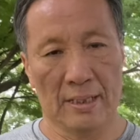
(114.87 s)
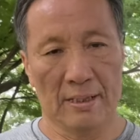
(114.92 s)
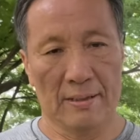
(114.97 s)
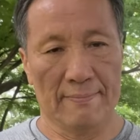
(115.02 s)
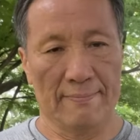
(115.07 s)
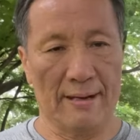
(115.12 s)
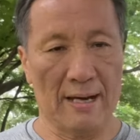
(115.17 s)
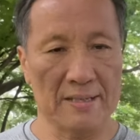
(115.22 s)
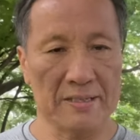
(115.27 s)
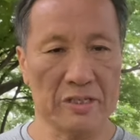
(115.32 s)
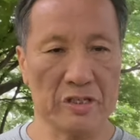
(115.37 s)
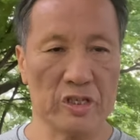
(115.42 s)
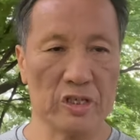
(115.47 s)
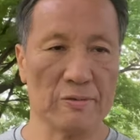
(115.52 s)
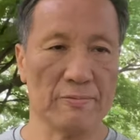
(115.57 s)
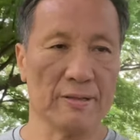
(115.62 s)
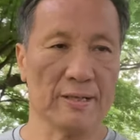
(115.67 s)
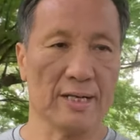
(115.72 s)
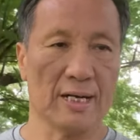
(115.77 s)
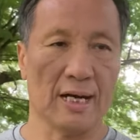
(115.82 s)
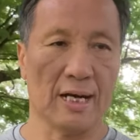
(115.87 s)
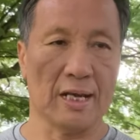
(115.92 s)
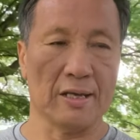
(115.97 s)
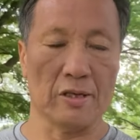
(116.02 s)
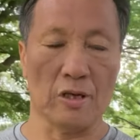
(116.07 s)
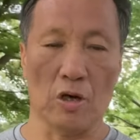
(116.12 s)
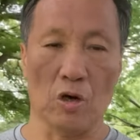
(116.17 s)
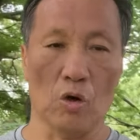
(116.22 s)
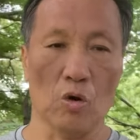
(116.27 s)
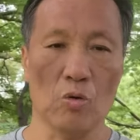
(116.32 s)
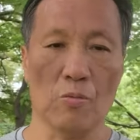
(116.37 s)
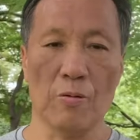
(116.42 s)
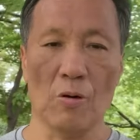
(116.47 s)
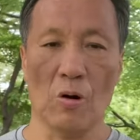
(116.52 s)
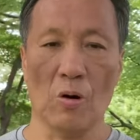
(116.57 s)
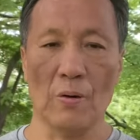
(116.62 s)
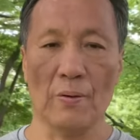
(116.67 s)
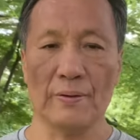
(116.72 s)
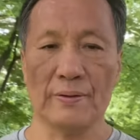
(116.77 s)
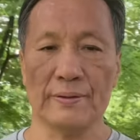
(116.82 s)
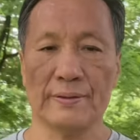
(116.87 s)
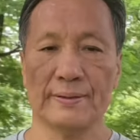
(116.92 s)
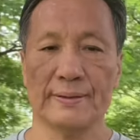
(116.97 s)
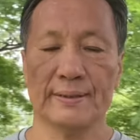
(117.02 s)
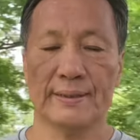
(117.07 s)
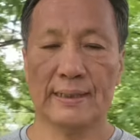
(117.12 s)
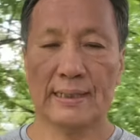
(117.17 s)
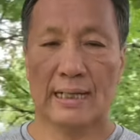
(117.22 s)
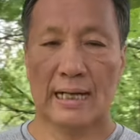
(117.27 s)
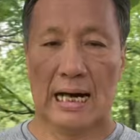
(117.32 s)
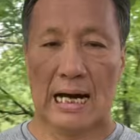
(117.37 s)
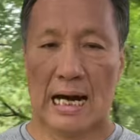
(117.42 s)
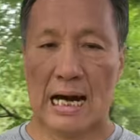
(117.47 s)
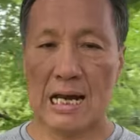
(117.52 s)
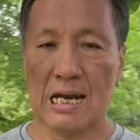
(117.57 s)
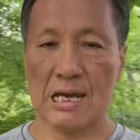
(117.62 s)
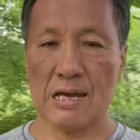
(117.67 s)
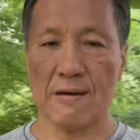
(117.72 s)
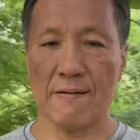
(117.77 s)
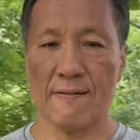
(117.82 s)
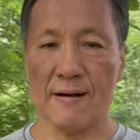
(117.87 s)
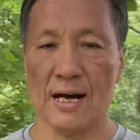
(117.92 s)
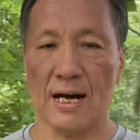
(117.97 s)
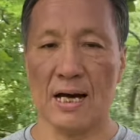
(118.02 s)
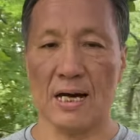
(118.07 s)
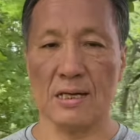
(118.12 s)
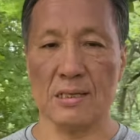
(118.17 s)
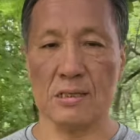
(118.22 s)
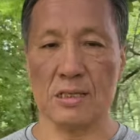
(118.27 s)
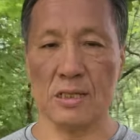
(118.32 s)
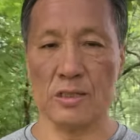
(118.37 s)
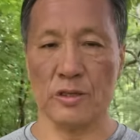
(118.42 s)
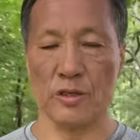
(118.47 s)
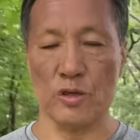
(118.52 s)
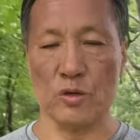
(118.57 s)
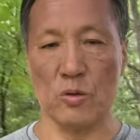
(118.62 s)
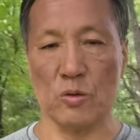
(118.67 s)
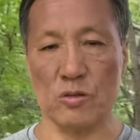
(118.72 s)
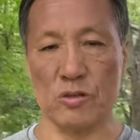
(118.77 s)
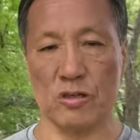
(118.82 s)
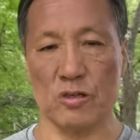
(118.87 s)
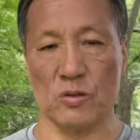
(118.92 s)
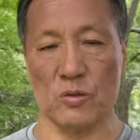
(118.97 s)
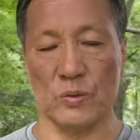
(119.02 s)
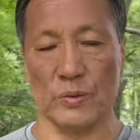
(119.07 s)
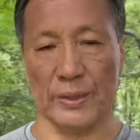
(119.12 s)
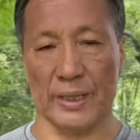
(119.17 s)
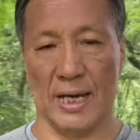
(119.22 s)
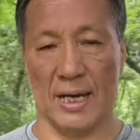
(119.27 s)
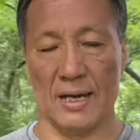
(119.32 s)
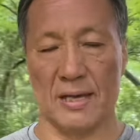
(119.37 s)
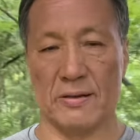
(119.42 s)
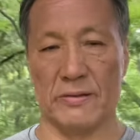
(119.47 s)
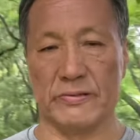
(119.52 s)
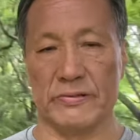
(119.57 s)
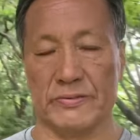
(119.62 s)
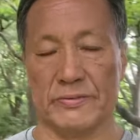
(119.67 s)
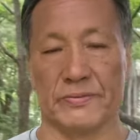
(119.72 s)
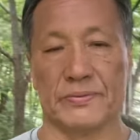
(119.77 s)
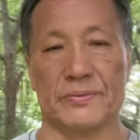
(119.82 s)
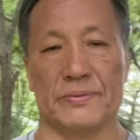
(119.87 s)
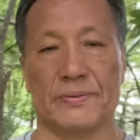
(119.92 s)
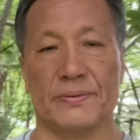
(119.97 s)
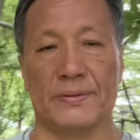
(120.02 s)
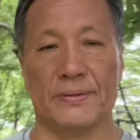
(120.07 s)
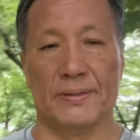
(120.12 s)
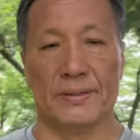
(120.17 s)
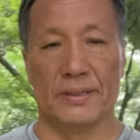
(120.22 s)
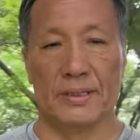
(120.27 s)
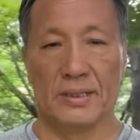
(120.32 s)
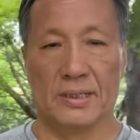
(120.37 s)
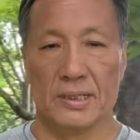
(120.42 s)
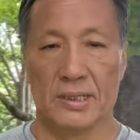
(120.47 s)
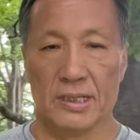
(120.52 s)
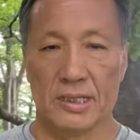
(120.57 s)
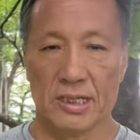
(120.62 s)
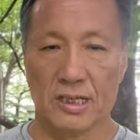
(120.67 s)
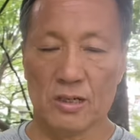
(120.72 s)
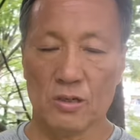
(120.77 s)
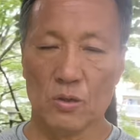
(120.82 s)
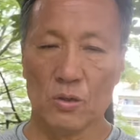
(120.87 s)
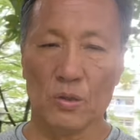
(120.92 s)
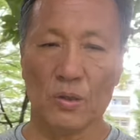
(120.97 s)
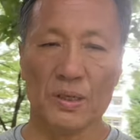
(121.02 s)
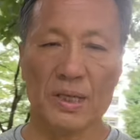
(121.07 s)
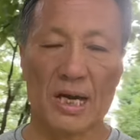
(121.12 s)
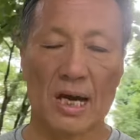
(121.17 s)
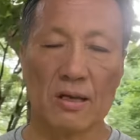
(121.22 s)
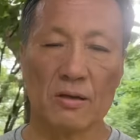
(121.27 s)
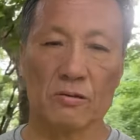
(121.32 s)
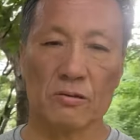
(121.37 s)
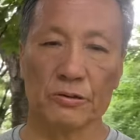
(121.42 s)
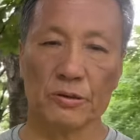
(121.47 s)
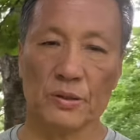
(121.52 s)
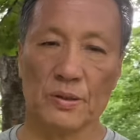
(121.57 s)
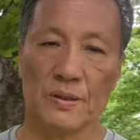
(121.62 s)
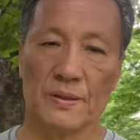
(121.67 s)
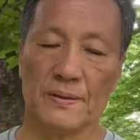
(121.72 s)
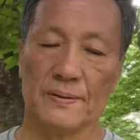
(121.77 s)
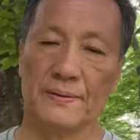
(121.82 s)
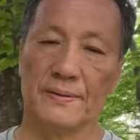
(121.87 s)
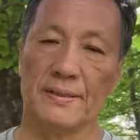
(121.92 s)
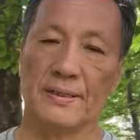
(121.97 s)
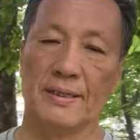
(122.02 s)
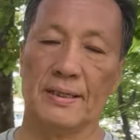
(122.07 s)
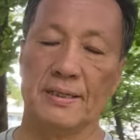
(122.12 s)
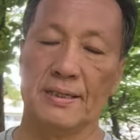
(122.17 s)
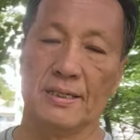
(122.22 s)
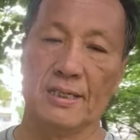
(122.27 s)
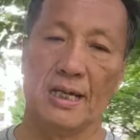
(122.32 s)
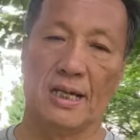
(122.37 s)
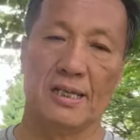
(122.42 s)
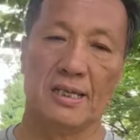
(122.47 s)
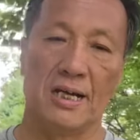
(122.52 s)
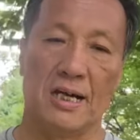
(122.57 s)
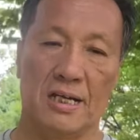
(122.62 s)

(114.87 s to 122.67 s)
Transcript: まず自分からの応募、あるいは相手の要求をなれる。いろいろやることやらな